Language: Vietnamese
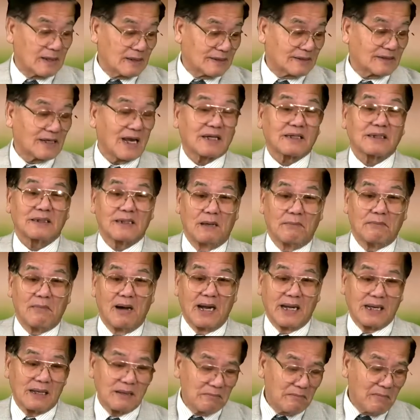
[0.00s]
thất là
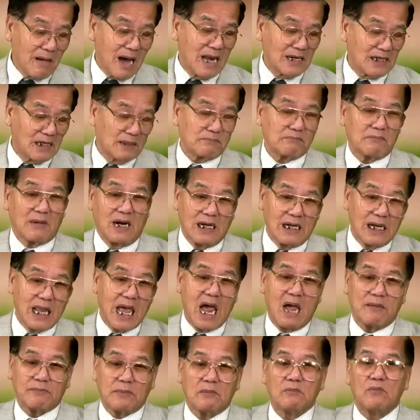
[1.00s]
7, 3 lần 7 là
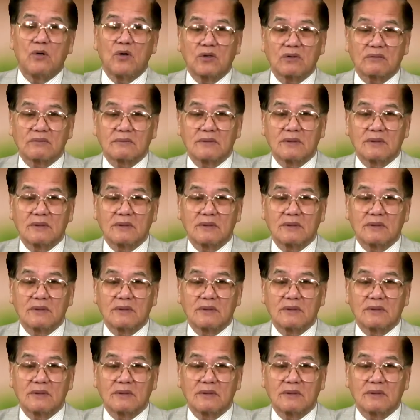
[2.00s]
21.